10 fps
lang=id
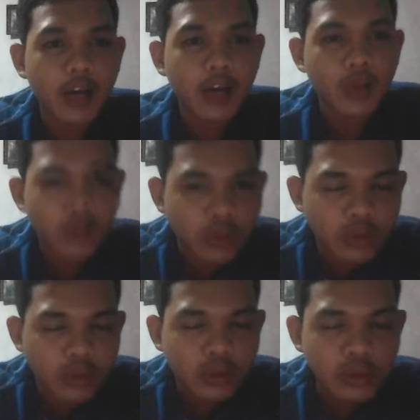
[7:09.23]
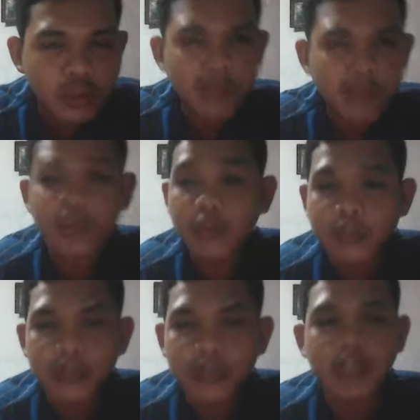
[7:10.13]
akun
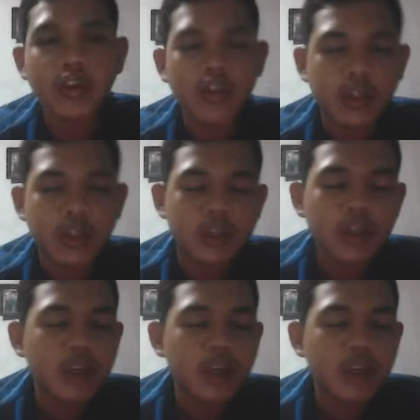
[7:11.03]
sebelum mendownload